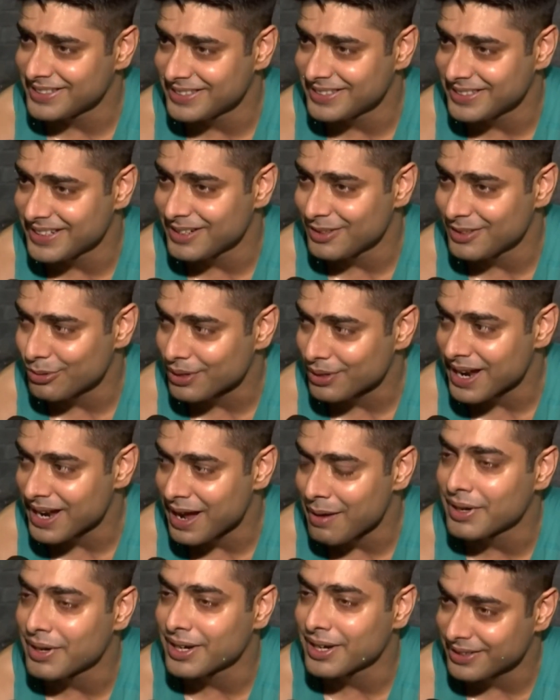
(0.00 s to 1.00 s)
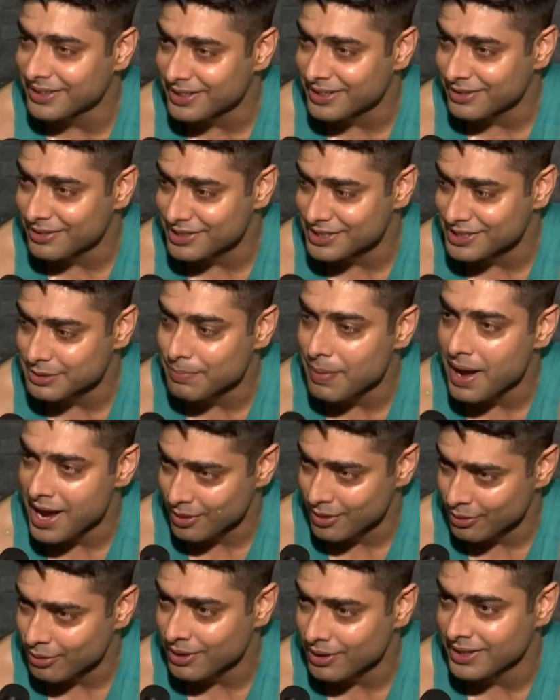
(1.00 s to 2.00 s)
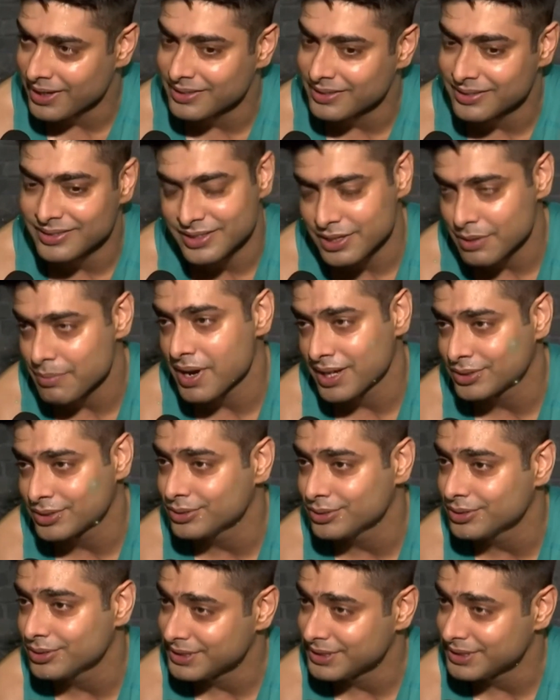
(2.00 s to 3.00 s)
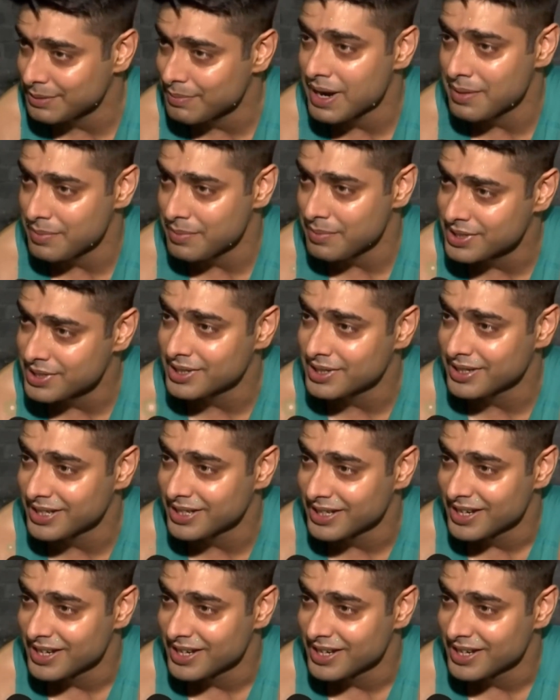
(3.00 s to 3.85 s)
তিনি বলেন কেউ যদি কাউকে ঠকায় কর্মফল তাকে